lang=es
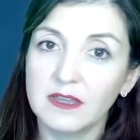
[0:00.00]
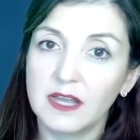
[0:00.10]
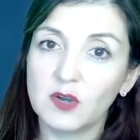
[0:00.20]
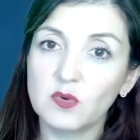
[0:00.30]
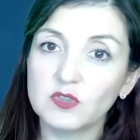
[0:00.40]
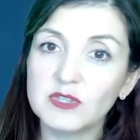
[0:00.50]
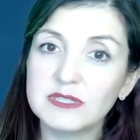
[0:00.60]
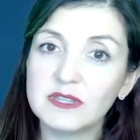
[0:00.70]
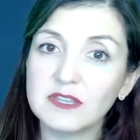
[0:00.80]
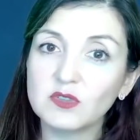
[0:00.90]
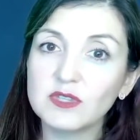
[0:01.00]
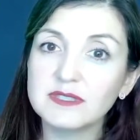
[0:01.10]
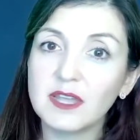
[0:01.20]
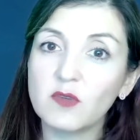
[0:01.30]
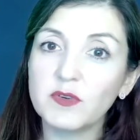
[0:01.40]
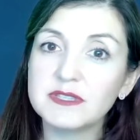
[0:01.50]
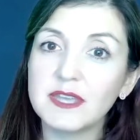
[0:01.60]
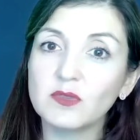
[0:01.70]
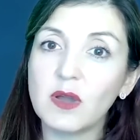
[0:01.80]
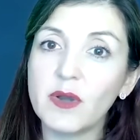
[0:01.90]
Algunos distritos están
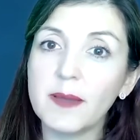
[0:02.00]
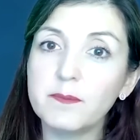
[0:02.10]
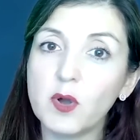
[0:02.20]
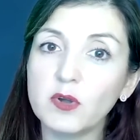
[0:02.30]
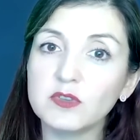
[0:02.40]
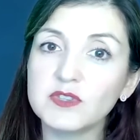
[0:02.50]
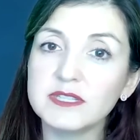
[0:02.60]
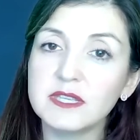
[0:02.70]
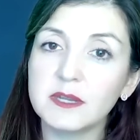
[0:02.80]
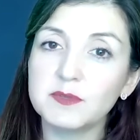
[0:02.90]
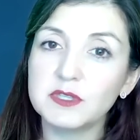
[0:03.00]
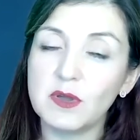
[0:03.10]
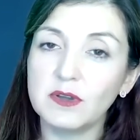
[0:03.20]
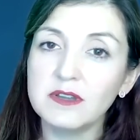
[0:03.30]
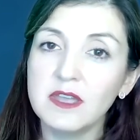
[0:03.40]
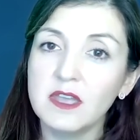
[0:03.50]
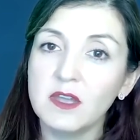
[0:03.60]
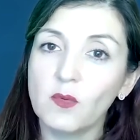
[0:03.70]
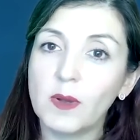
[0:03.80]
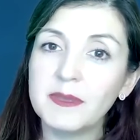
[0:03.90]
ofreciendo ahora bonos de inscripción
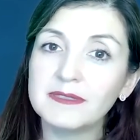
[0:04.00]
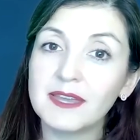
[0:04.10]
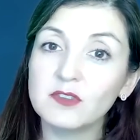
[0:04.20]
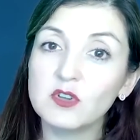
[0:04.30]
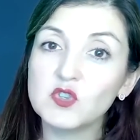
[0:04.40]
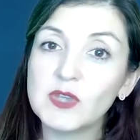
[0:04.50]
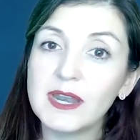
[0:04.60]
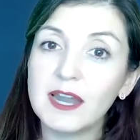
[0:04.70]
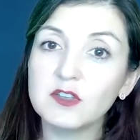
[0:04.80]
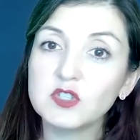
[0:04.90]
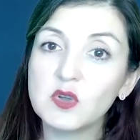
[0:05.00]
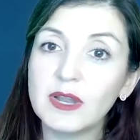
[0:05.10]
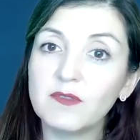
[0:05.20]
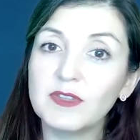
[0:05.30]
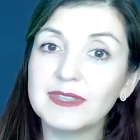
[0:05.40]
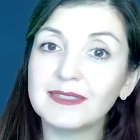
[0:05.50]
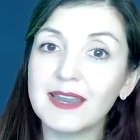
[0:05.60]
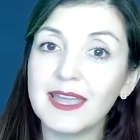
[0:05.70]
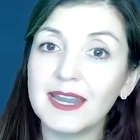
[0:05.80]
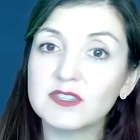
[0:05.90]
o aumentando los salarios con el fin de
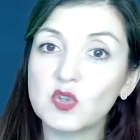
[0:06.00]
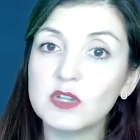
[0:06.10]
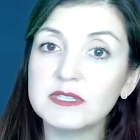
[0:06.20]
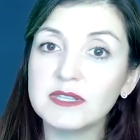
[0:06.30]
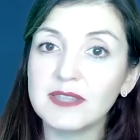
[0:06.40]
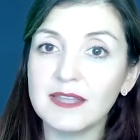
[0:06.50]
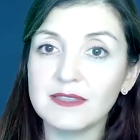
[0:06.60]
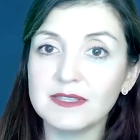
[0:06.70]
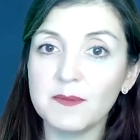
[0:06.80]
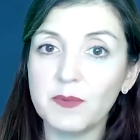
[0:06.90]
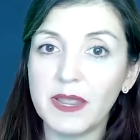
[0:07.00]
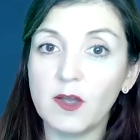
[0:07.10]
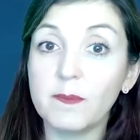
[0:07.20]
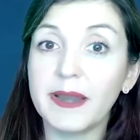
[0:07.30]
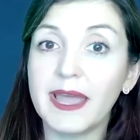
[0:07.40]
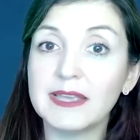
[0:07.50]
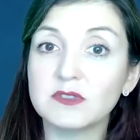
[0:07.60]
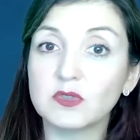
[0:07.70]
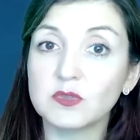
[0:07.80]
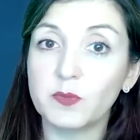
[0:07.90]
atraer a solicitantes de empleo para
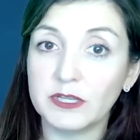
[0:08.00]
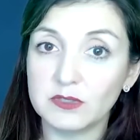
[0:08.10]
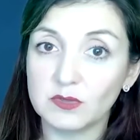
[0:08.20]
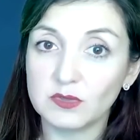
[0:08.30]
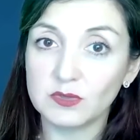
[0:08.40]
estos puestos.